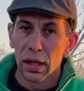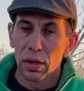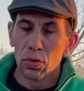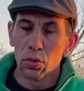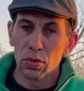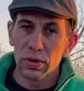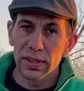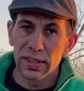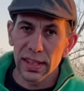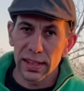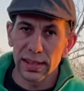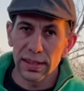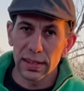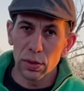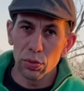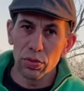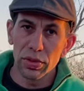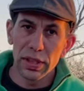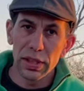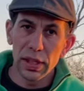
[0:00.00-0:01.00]
Donc ça, c'est
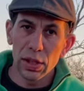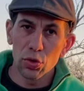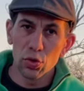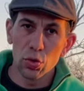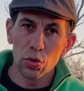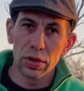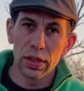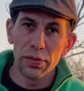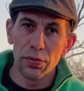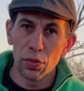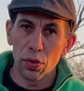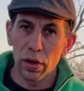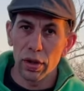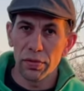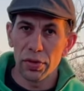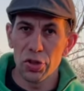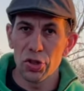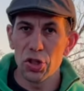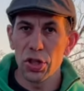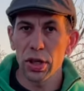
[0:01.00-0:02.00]
aussi des choses qu'il faut
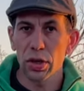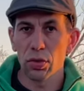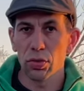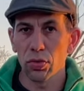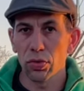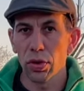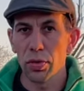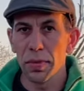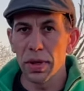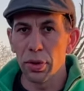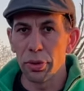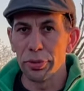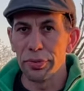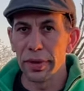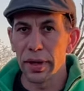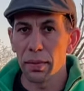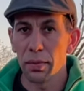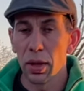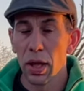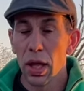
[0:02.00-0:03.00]
réfléchir quand on a une
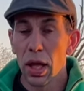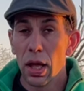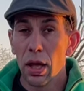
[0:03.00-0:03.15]
micro-ferme.